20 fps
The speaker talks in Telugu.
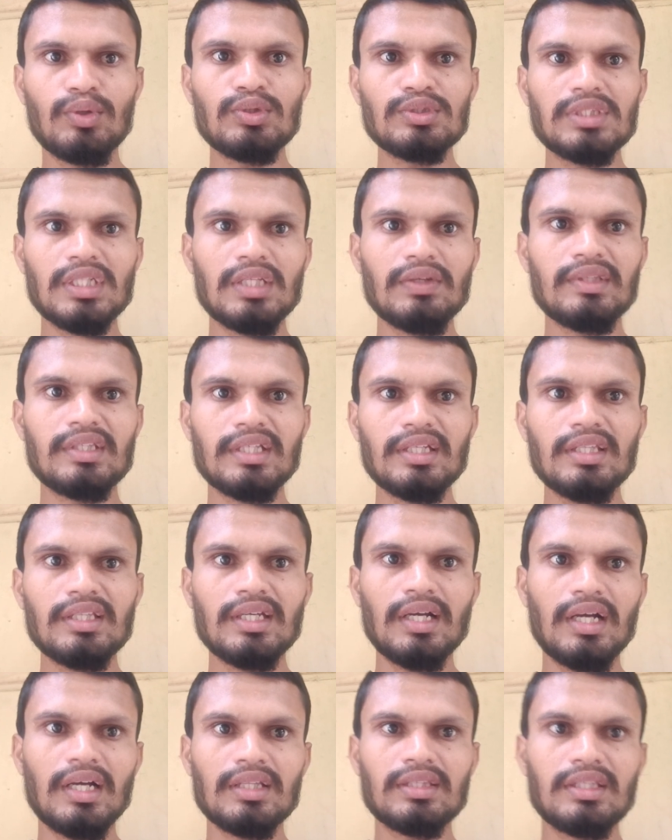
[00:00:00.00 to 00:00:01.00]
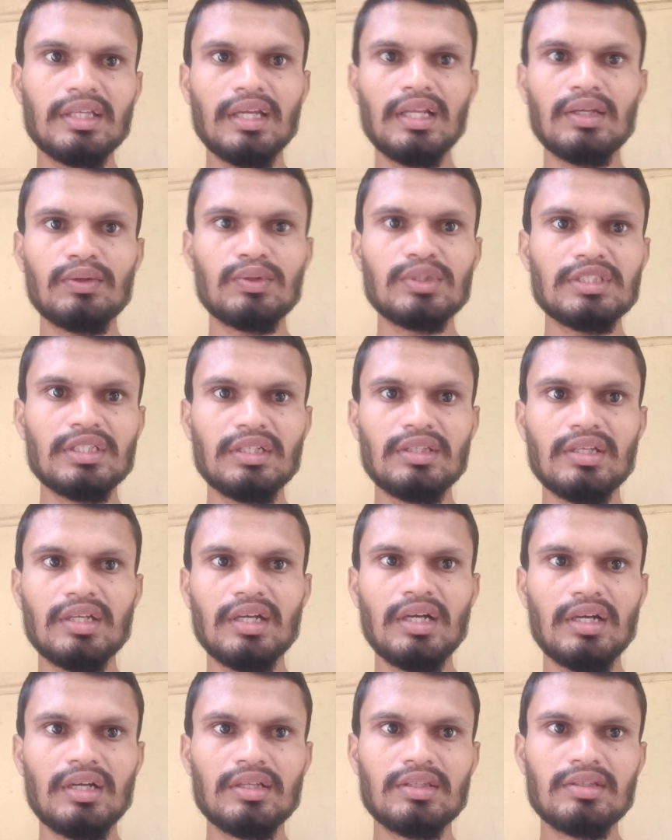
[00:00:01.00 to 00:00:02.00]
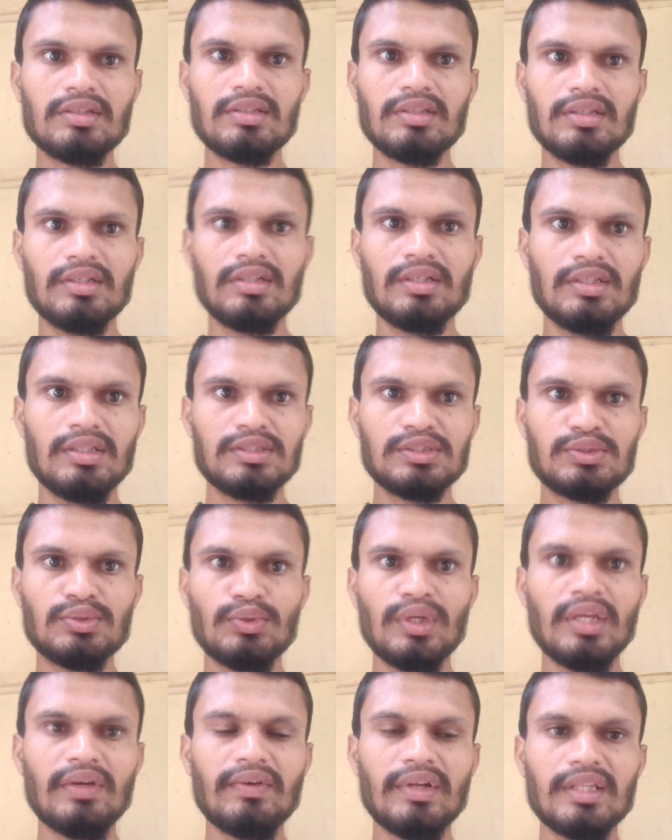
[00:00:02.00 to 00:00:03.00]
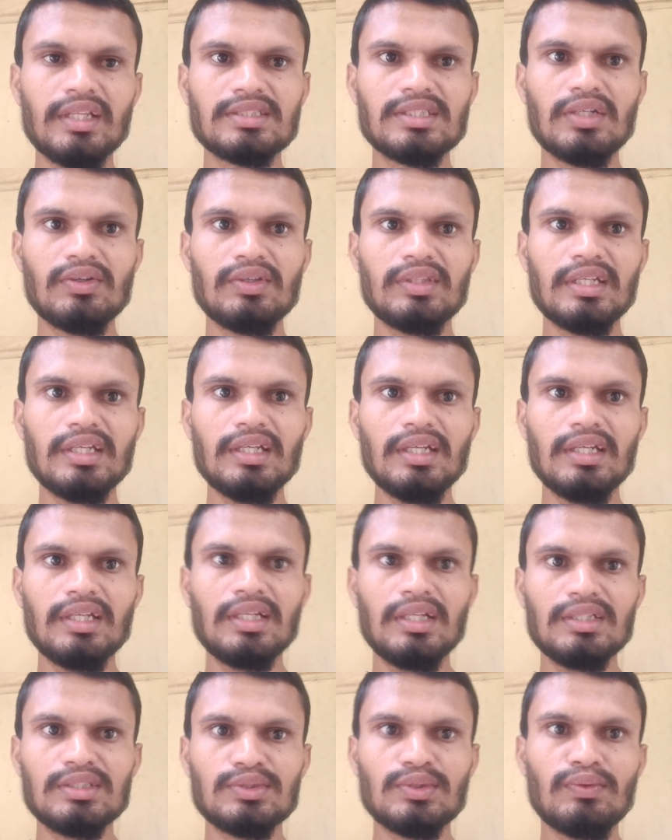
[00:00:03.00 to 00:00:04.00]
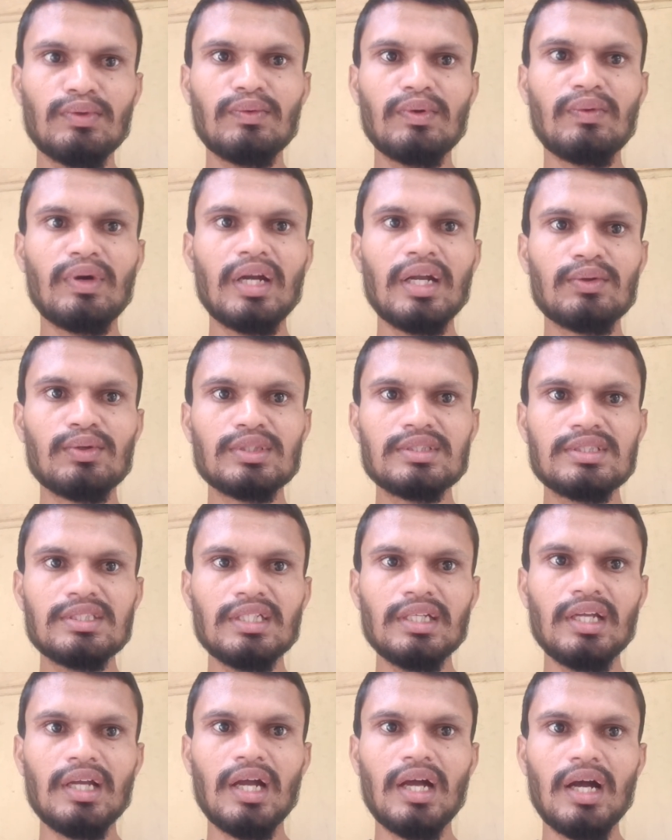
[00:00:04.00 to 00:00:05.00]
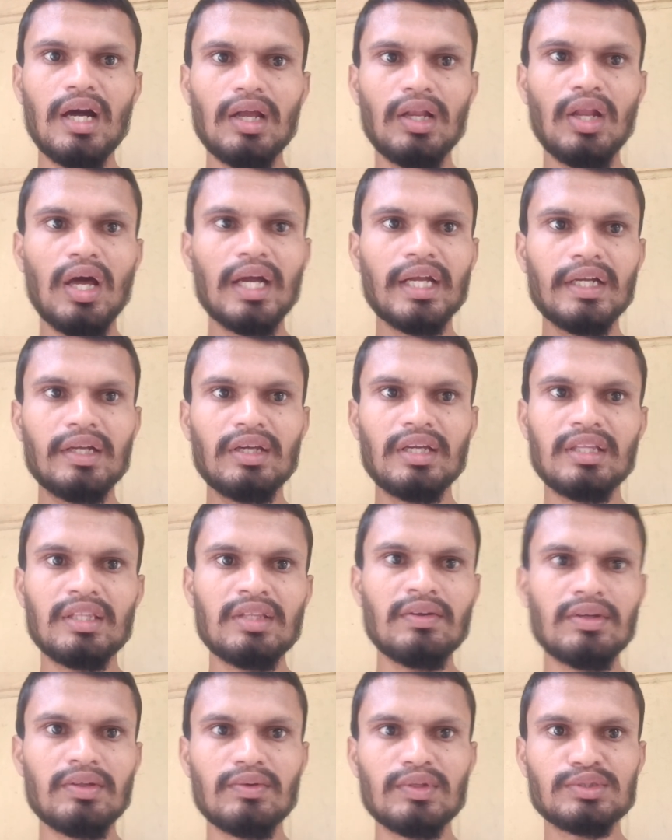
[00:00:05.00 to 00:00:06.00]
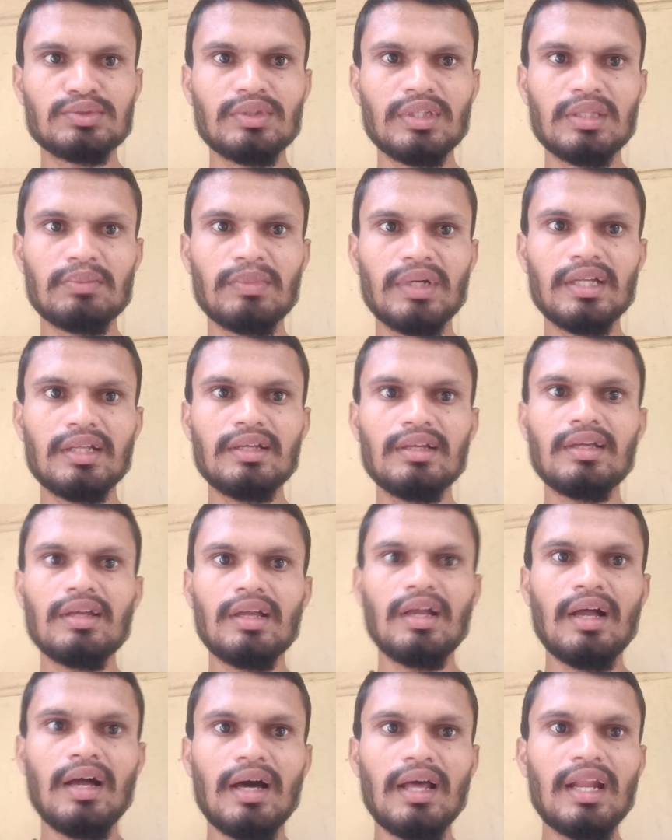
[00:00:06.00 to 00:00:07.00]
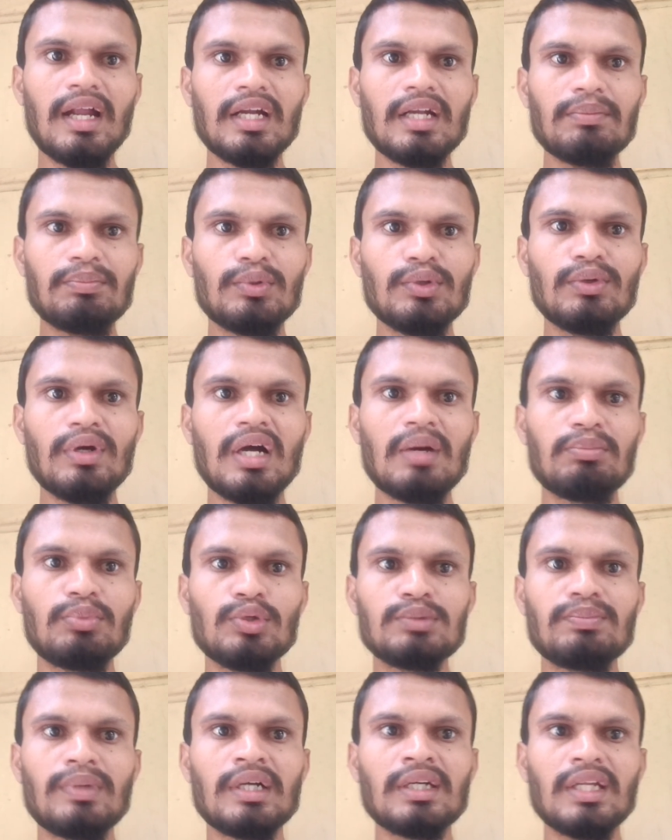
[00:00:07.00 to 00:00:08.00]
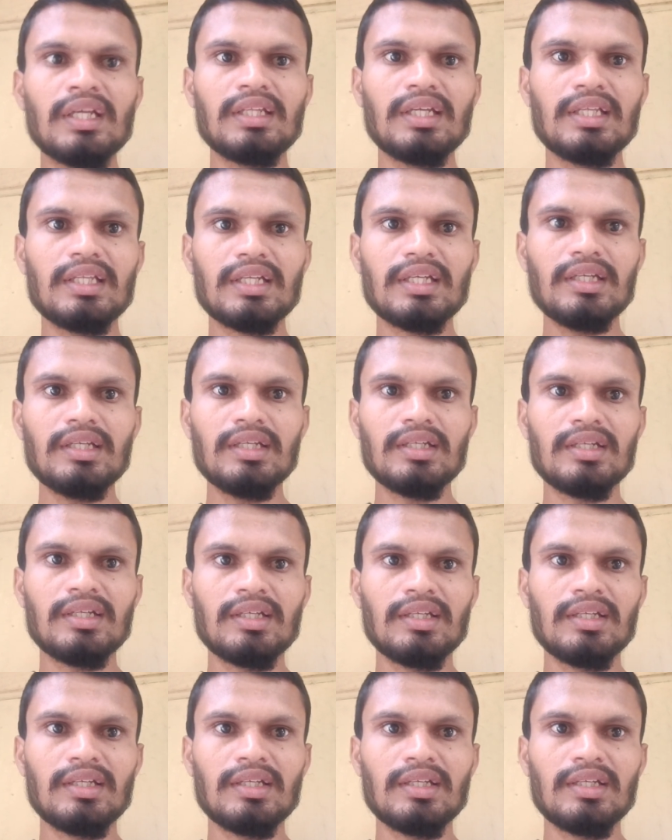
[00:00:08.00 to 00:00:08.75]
బుక్ చదివితే ఆ దయాల గురించి ఆ స్టోరీ ఎవరైనా చదివితే సో వాళ్ళకు వచ్చి ఆ లాకెట్ అయితే వస్తుందన్నమాట అలాంటప్పుడు ఆ బూత్ బంగ్లా దేనికి